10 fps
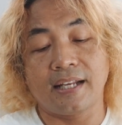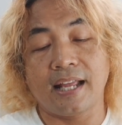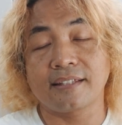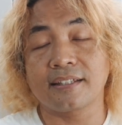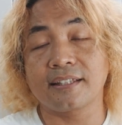
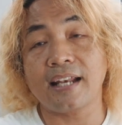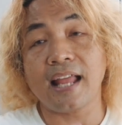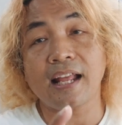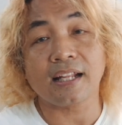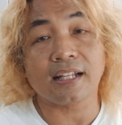nah
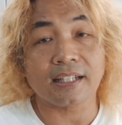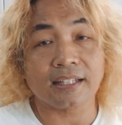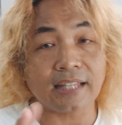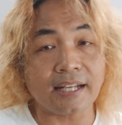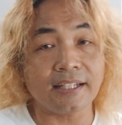setelah
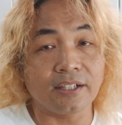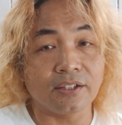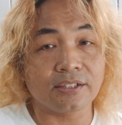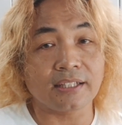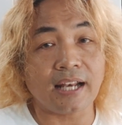tadi
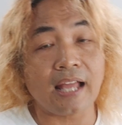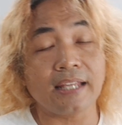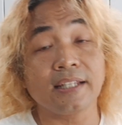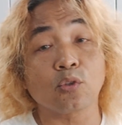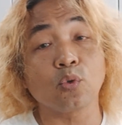ya
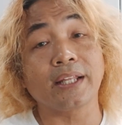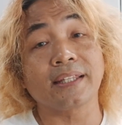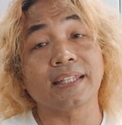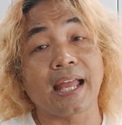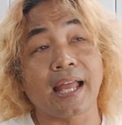setelah
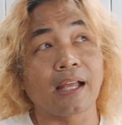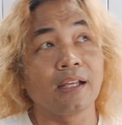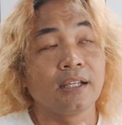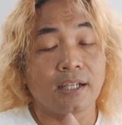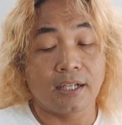kulitnya
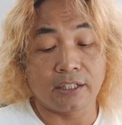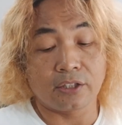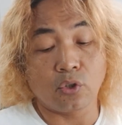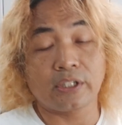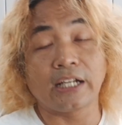
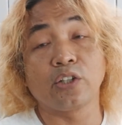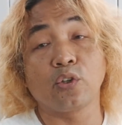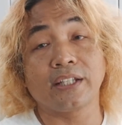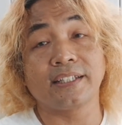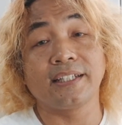lentur dan
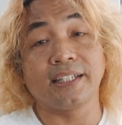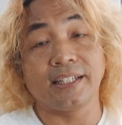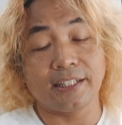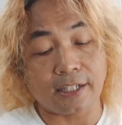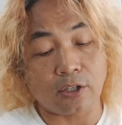dioles
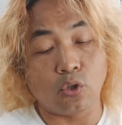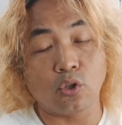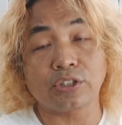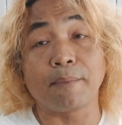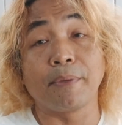ini
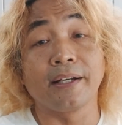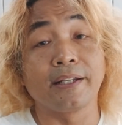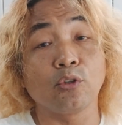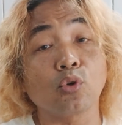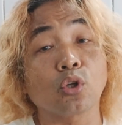terus sambil
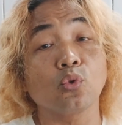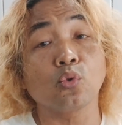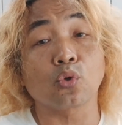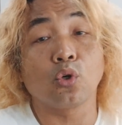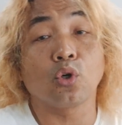
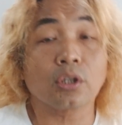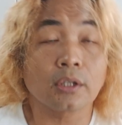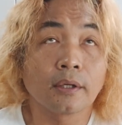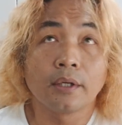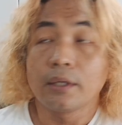
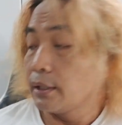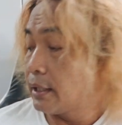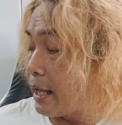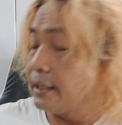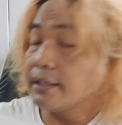diurut-urut
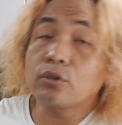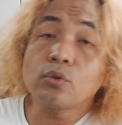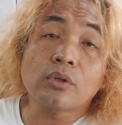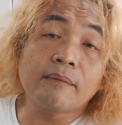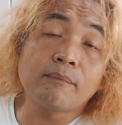nah
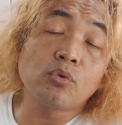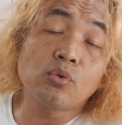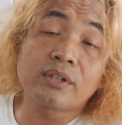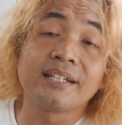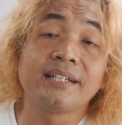itu
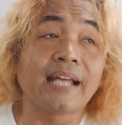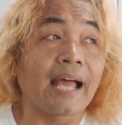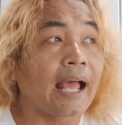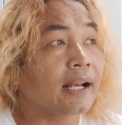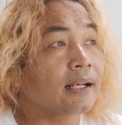
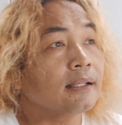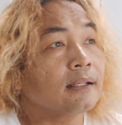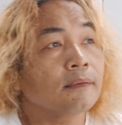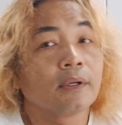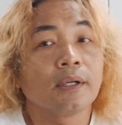
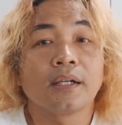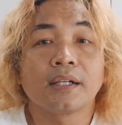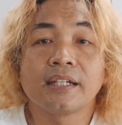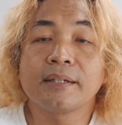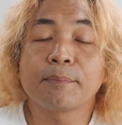kemudian
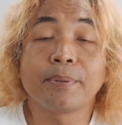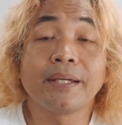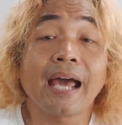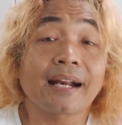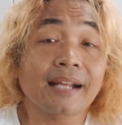
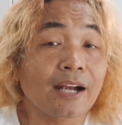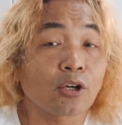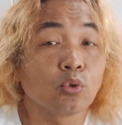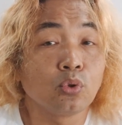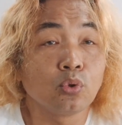
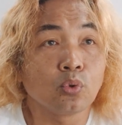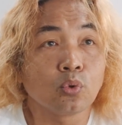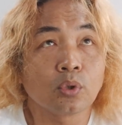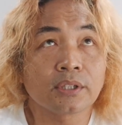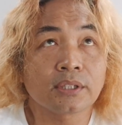dibiarkan dulu
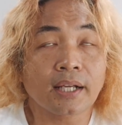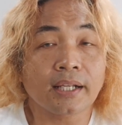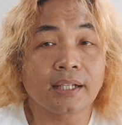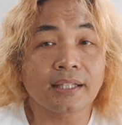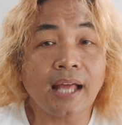
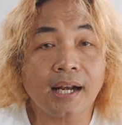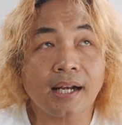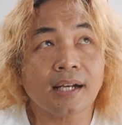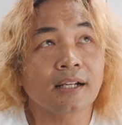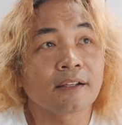
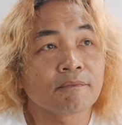sekitar